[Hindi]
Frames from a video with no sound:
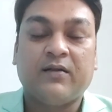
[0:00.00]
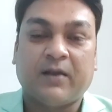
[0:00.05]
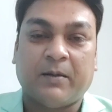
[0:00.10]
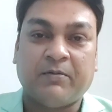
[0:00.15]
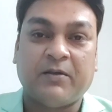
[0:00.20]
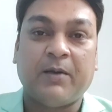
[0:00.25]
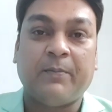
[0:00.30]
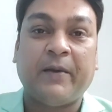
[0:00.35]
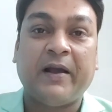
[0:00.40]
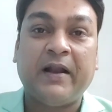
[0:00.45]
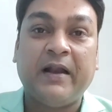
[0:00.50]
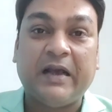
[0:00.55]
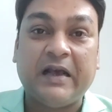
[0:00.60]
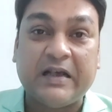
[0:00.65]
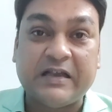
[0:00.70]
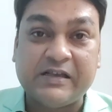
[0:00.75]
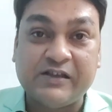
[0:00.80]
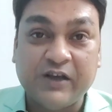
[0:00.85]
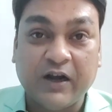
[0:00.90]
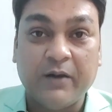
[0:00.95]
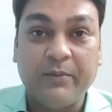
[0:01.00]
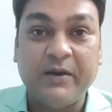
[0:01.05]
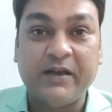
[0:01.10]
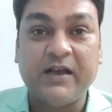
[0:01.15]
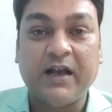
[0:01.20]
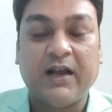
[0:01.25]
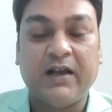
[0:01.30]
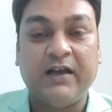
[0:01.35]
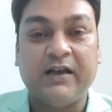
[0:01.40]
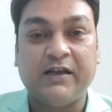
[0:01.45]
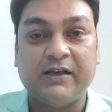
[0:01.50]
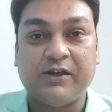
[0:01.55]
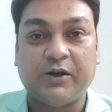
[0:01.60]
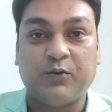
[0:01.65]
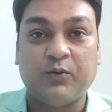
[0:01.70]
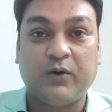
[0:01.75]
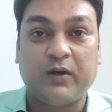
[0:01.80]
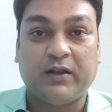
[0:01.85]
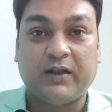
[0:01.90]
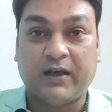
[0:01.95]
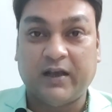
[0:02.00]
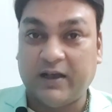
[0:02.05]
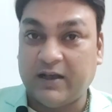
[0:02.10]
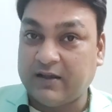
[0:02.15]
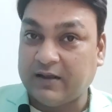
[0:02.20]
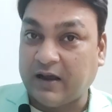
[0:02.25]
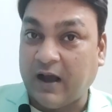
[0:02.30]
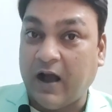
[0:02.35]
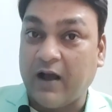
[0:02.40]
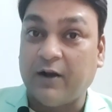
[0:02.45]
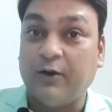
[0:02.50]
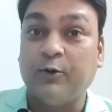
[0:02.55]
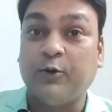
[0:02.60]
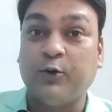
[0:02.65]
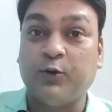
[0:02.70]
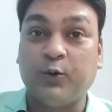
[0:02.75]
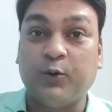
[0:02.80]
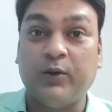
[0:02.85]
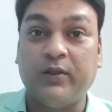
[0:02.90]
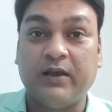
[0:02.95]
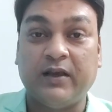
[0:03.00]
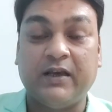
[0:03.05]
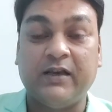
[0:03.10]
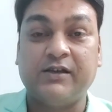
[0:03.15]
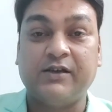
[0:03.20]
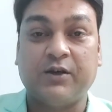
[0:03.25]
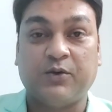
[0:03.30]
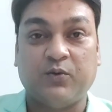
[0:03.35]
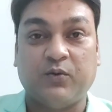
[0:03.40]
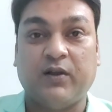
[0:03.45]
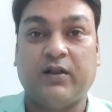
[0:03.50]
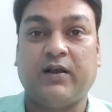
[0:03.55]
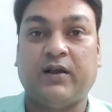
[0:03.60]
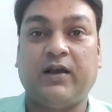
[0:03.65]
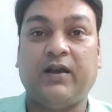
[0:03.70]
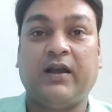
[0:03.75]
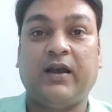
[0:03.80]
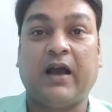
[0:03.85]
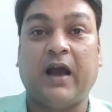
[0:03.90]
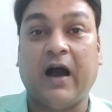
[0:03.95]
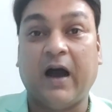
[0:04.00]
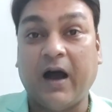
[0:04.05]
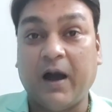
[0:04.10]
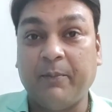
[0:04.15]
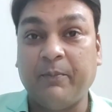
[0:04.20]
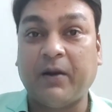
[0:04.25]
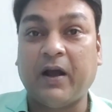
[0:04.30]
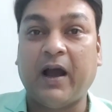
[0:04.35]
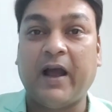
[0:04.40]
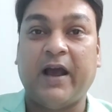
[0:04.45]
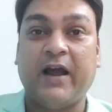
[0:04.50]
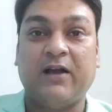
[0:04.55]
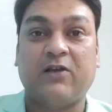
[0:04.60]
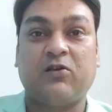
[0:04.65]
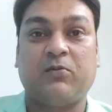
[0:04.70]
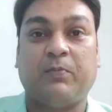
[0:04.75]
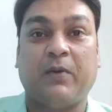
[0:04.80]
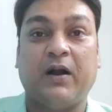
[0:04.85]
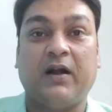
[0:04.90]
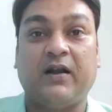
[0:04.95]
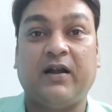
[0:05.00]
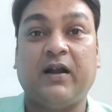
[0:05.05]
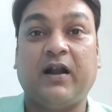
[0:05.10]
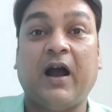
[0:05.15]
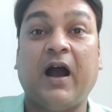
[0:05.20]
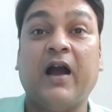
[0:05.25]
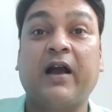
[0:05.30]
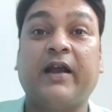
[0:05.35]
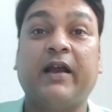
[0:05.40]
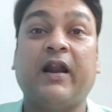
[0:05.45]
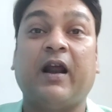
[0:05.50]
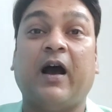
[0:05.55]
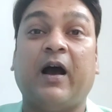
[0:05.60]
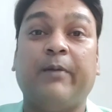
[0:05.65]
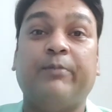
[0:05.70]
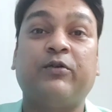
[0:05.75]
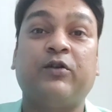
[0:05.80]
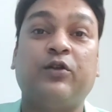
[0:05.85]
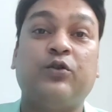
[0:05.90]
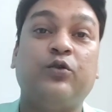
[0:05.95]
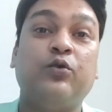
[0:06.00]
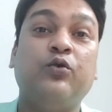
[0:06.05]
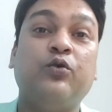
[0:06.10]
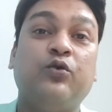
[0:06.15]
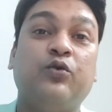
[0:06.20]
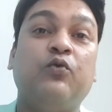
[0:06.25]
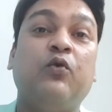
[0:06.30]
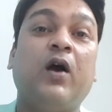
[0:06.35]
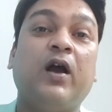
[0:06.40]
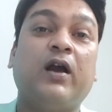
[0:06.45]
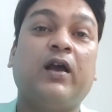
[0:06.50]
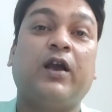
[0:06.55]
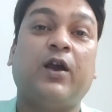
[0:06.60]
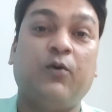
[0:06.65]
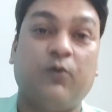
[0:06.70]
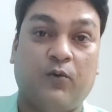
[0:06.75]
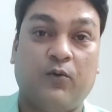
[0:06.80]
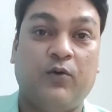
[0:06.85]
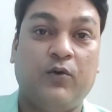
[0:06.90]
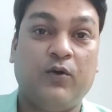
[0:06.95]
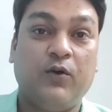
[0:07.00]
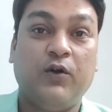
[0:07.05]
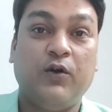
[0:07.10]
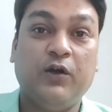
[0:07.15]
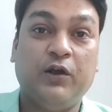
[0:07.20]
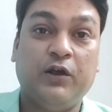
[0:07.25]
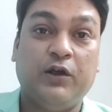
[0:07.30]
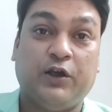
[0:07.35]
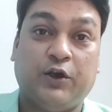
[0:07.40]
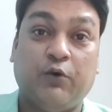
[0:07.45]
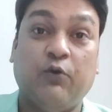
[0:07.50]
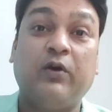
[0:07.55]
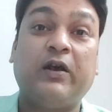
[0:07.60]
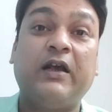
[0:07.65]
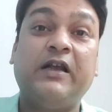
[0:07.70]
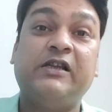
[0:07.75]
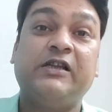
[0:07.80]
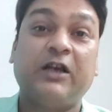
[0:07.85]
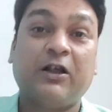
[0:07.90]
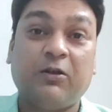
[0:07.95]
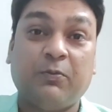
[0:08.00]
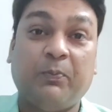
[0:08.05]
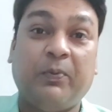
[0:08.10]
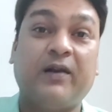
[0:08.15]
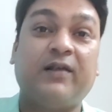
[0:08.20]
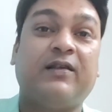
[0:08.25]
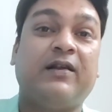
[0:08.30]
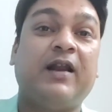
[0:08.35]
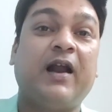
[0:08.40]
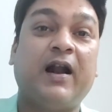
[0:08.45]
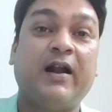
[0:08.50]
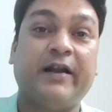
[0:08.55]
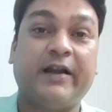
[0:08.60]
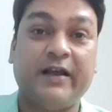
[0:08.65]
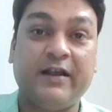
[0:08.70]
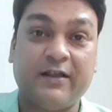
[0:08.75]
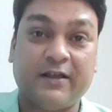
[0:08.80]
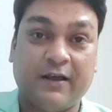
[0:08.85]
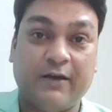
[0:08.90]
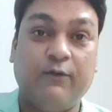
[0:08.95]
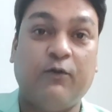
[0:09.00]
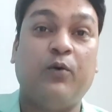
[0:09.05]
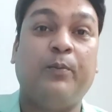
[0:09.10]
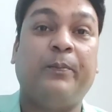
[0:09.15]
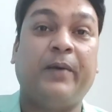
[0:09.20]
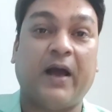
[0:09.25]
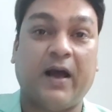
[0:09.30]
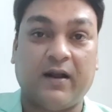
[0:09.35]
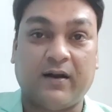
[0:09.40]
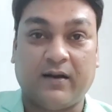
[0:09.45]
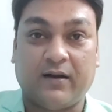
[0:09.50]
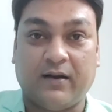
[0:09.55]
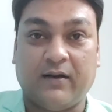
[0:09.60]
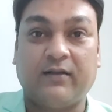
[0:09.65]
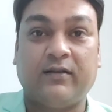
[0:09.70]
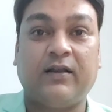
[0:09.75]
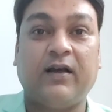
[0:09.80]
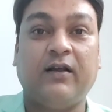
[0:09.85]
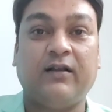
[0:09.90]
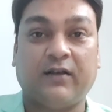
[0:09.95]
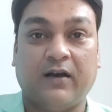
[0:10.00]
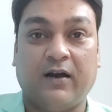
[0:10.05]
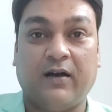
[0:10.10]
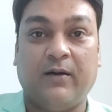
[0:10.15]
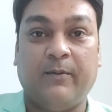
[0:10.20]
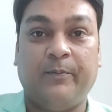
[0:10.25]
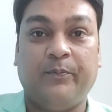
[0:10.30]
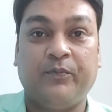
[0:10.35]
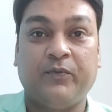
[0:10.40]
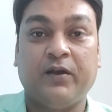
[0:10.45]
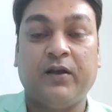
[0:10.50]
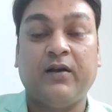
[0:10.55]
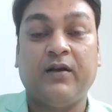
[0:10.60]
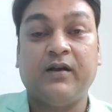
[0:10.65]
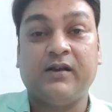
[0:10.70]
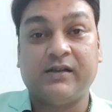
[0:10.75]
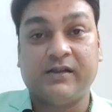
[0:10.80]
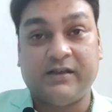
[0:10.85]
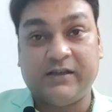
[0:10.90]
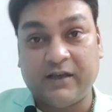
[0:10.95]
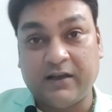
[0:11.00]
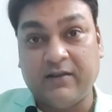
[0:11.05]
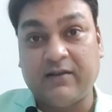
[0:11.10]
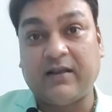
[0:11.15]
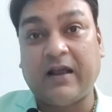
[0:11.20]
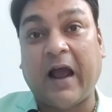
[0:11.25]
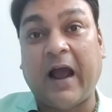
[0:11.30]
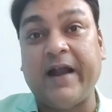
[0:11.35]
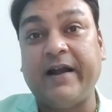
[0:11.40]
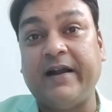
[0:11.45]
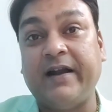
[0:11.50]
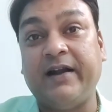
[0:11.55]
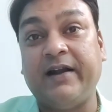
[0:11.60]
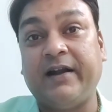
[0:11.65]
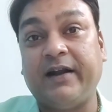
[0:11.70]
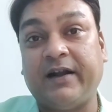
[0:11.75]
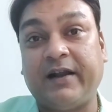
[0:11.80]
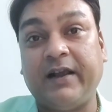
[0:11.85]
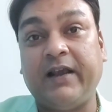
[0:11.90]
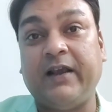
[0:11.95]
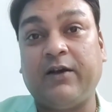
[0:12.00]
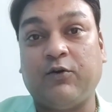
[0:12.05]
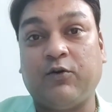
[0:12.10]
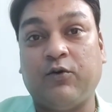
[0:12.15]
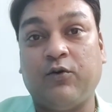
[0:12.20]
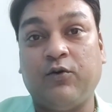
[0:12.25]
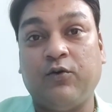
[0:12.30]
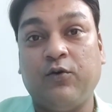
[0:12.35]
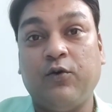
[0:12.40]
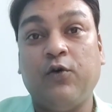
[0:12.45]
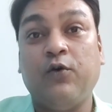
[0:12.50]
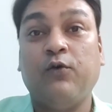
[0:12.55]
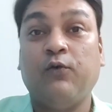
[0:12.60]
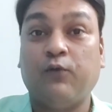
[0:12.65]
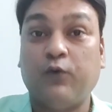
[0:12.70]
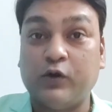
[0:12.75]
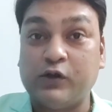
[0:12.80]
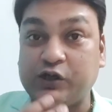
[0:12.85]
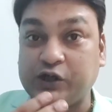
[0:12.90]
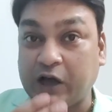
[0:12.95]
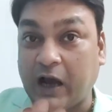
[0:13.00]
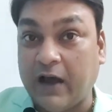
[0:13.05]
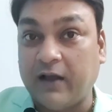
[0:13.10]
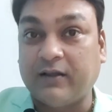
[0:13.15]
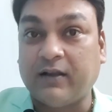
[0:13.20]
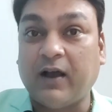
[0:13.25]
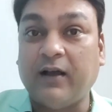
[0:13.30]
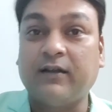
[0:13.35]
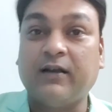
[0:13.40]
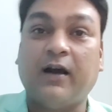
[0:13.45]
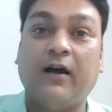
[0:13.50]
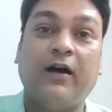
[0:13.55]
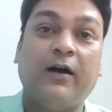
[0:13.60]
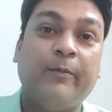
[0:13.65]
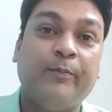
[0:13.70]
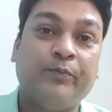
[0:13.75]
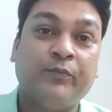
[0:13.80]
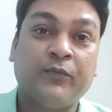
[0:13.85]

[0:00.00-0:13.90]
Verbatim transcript: सबसे पहले इस जड़ में जाने की जरूरत है इस कारण को ढूंढने की जरूरत है कि आपका एक्स पार्टनर आखिर आपसे दूर हुआ क्यों क्योंकि जिस पर्सनालिटी से वो प्यार करता था जिस आइडेंटिटी को वो चाहता था